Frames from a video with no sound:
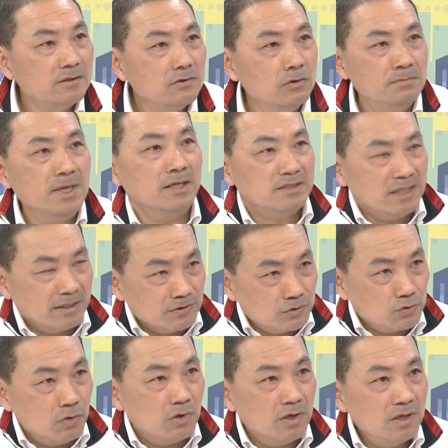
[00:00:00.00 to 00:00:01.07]
你要这样
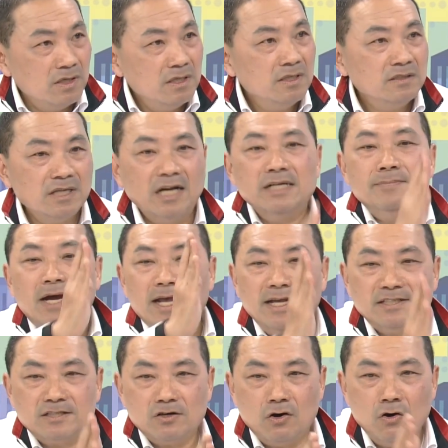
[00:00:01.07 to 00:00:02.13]
做，那你把
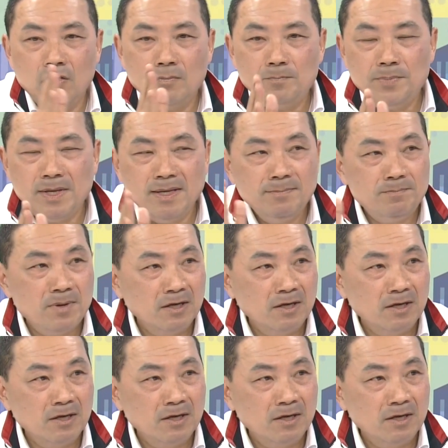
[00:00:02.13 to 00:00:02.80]
SOP